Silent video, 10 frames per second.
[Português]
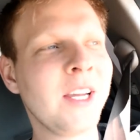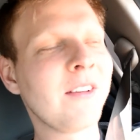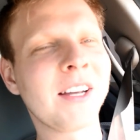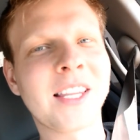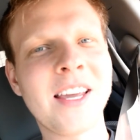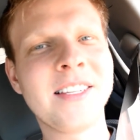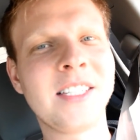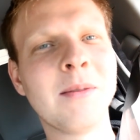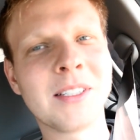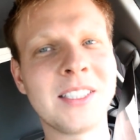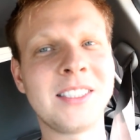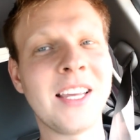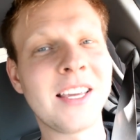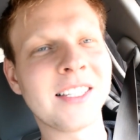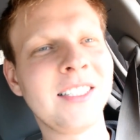O link vai estar tá em cima, vocês
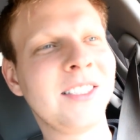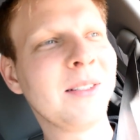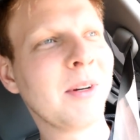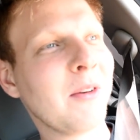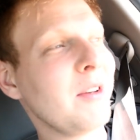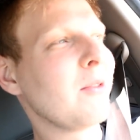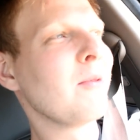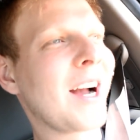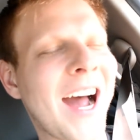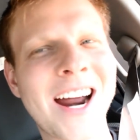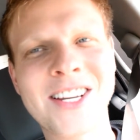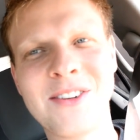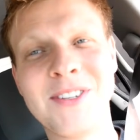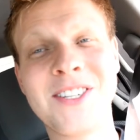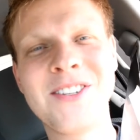têm que assistir, mano. Eu vim com
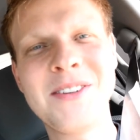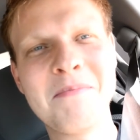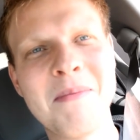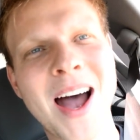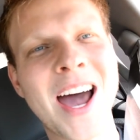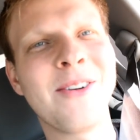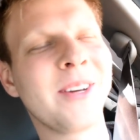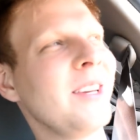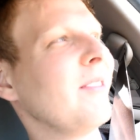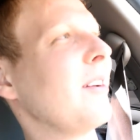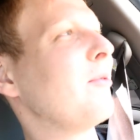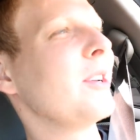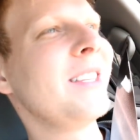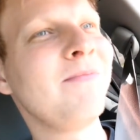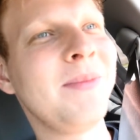kart, vestido de Mario aqui, velho.
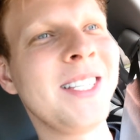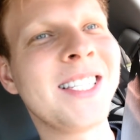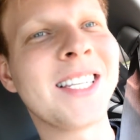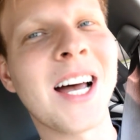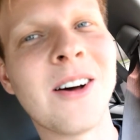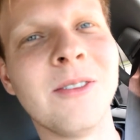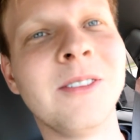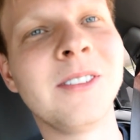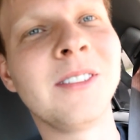Foi bizarro.